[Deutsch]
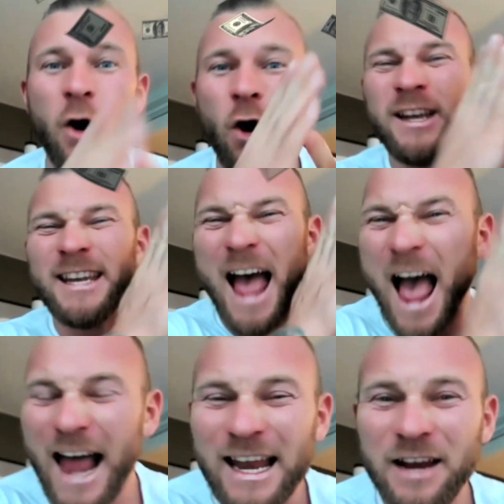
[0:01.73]
Heute
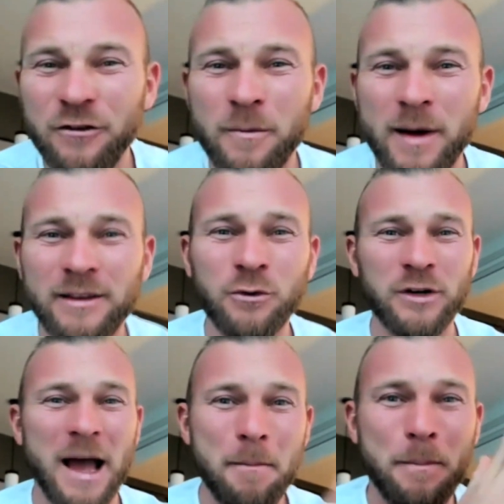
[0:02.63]
alle Informationen,
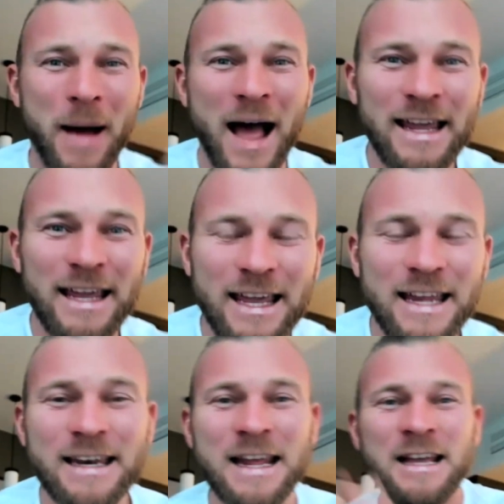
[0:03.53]
ja,
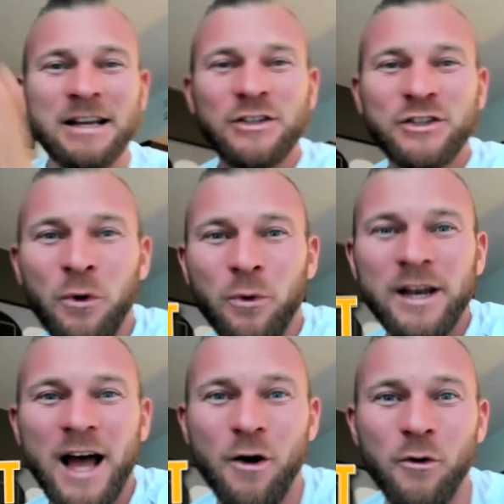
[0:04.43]
Buy-in, sold
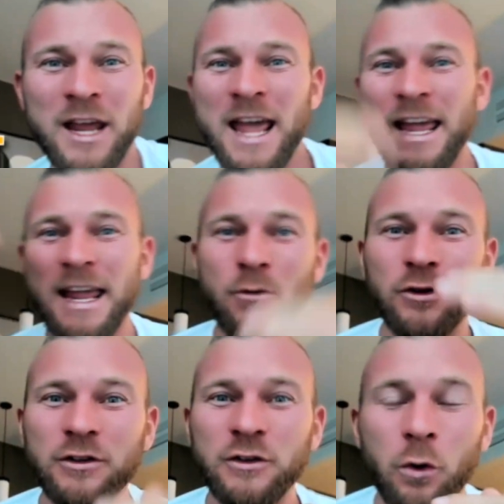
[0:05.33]
out,
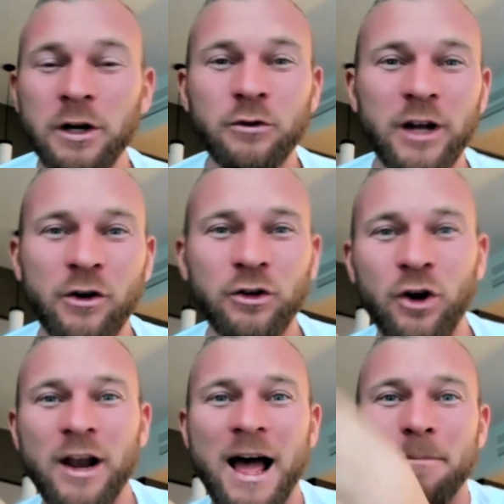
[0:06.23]
Emotionen unter
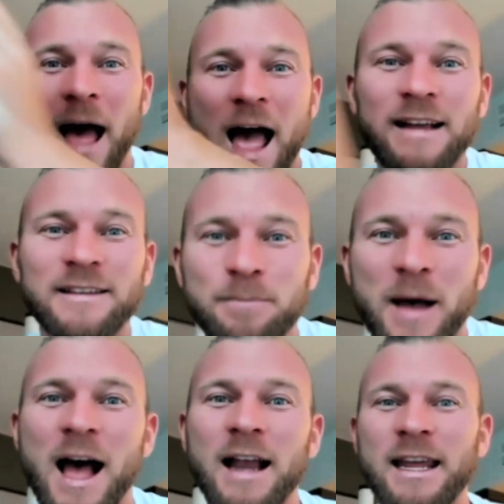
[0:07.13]
Kontrolle haben, Angst,
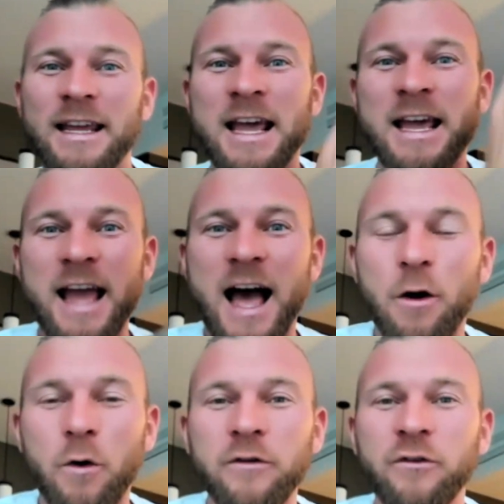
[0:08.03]
Panik, ja,
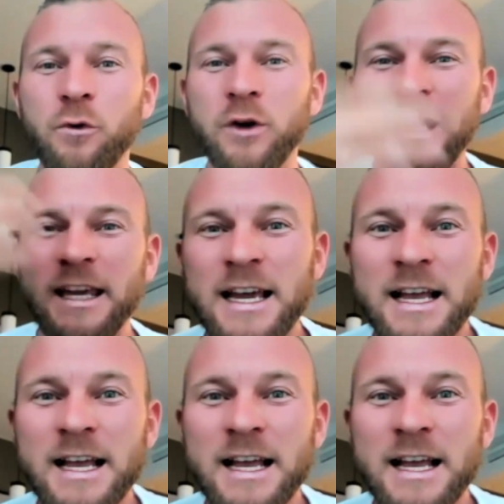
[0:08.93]
Euphorie,